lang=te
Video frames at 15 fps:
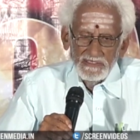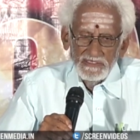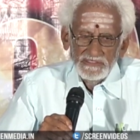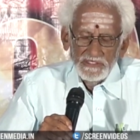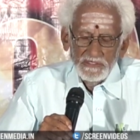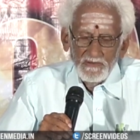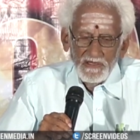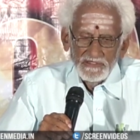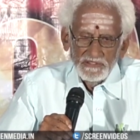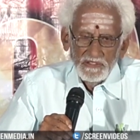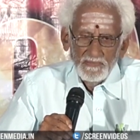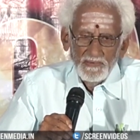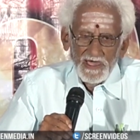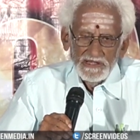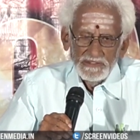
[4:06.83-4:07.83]
ఈ సినిమాతో
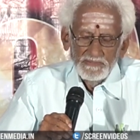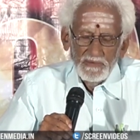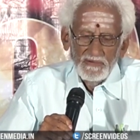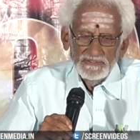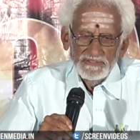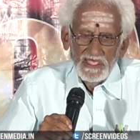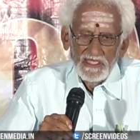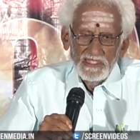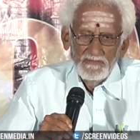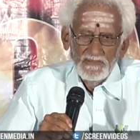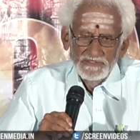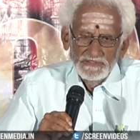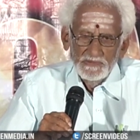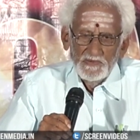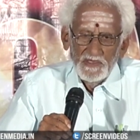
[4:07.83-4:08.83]
భారత్ బాబుకు చాలా
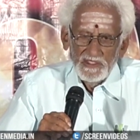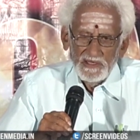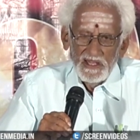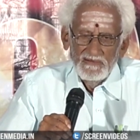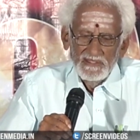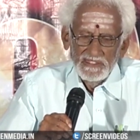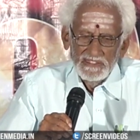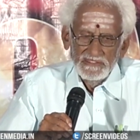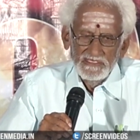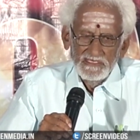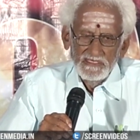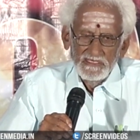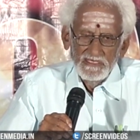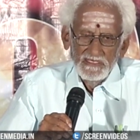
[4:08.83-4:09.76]
మంచి పేరు రావాలని